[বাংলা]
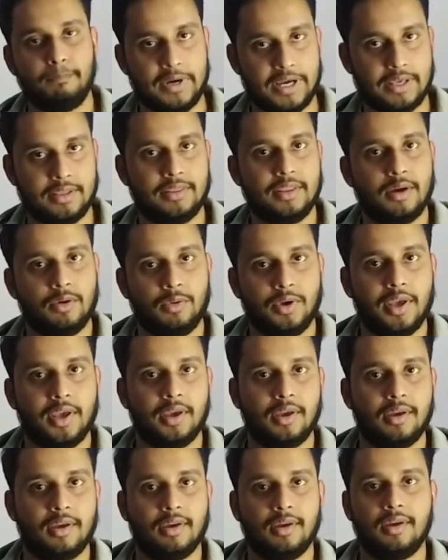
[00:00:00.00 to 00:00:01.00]
বাই দ্য ওয়ে
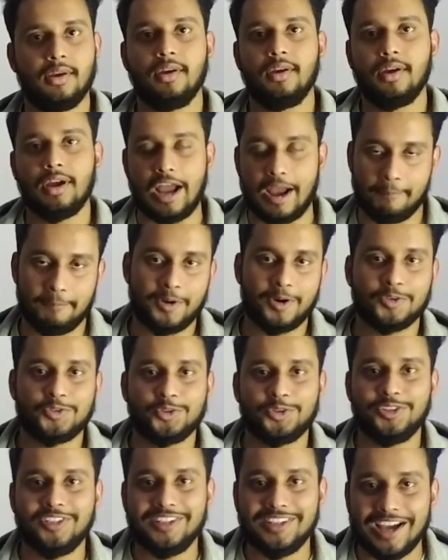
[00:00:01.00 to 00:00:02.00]
আপনারা
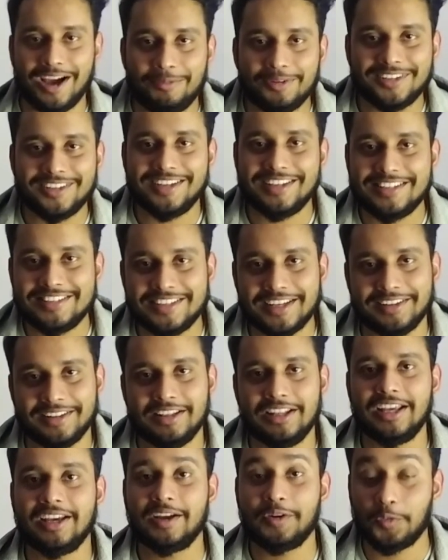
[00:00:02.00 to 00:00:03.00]
যদি আমাদের এই
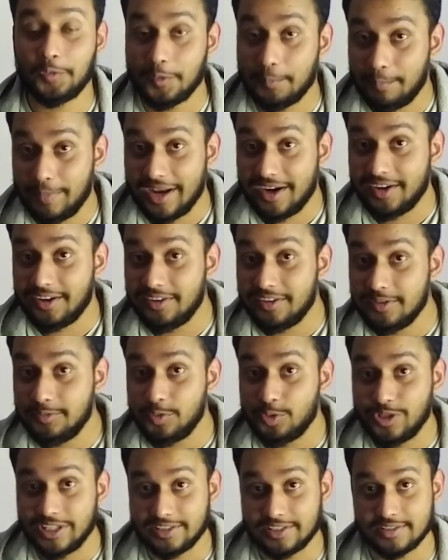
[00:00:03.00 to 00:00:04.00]
চ্যানেলে কোনো প্যাডের
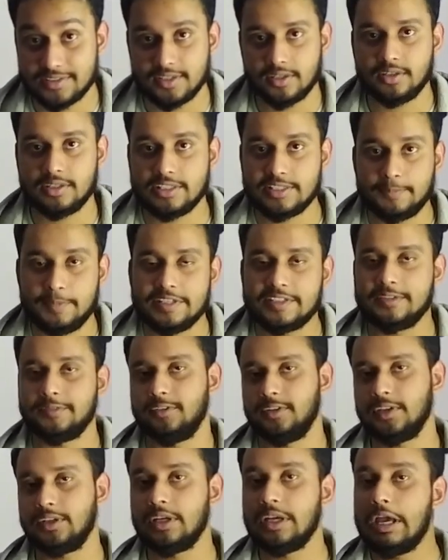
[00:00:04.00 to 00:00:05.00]
রিভিউ দেখতে চান
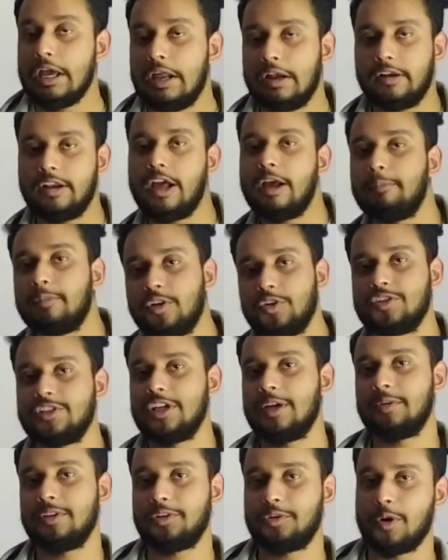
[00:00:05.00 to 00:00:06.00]
স্পেসিফিক নামটা হচ্ছে
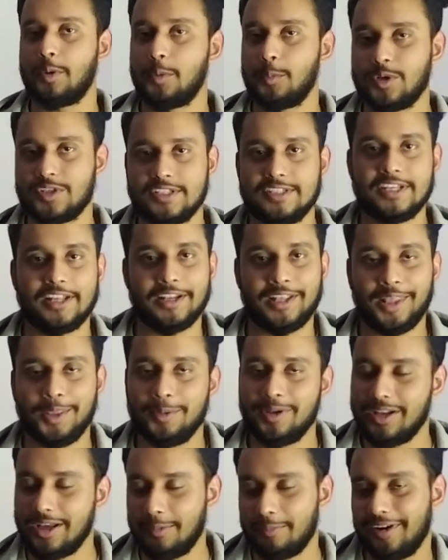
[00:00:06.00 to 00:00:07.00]
আমাদের কমেন্ট বক্সে জানিয়ে
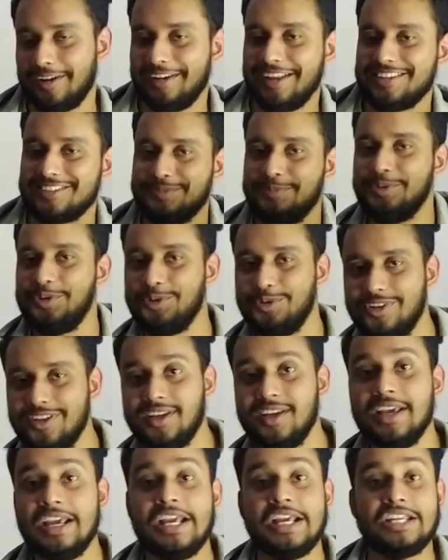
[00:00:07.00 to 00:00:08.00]
দেবেন আমরা নেক্সট ভিডিওতে
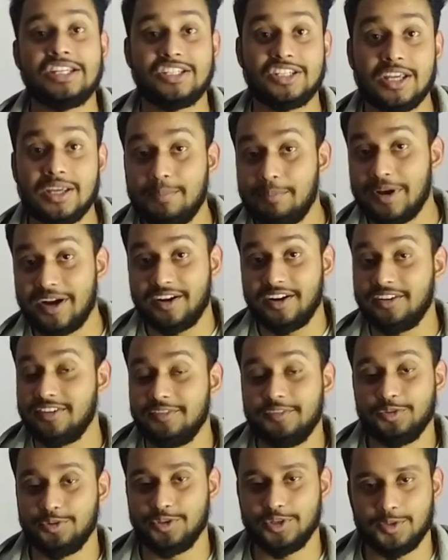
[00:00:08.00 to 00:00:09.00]
সেই প্যাডের
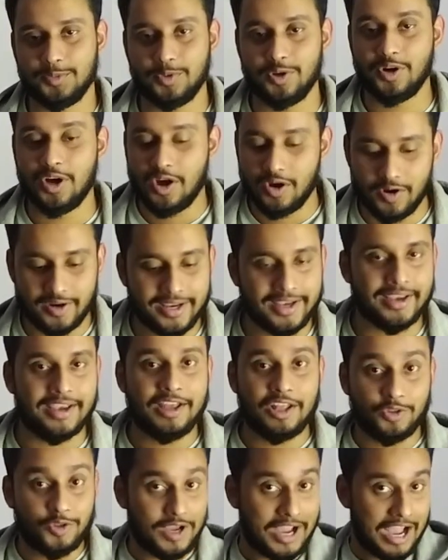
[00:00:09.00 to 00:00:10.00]
রিভিউ দিয়ে দেবো ওকে
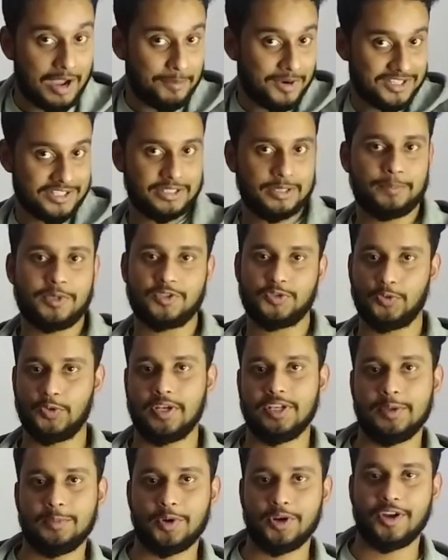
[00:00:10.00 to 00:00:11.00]
তো আমার যেটা
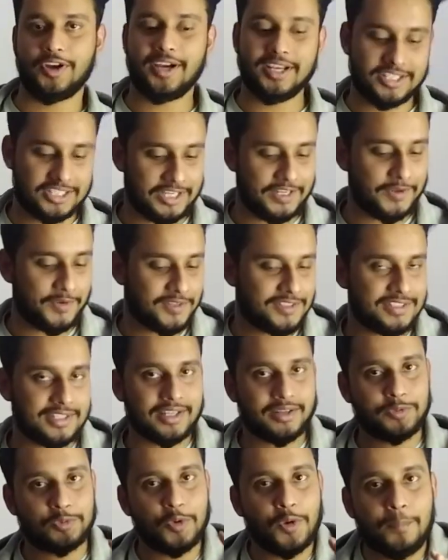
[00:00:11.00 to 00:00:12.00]
পার্সোনালি মনে হয় সেটা হচ্ছে
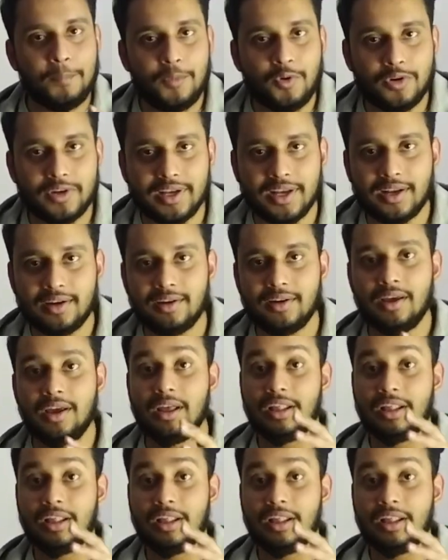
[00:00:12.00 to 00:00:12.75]
ক্রোমবুকের